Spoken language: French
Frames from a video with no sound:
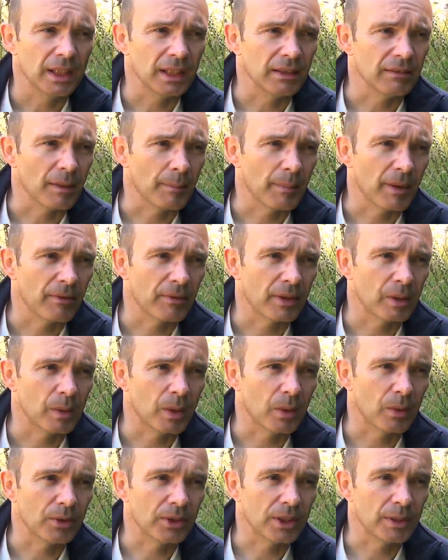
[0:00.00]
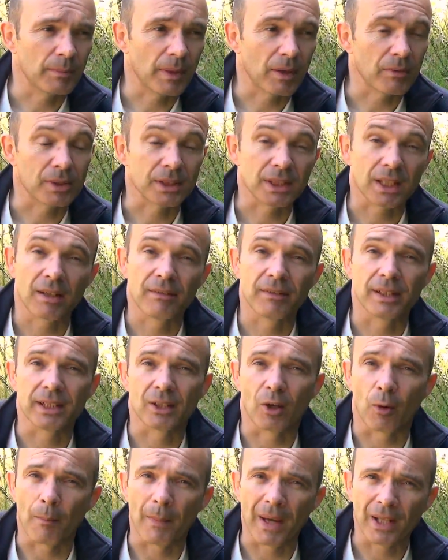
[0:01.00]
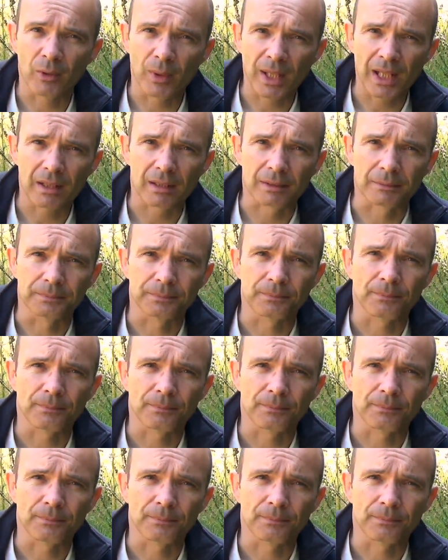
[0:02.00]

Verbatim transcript: Il ne va pas falloir aussi parfois travailler en manuel,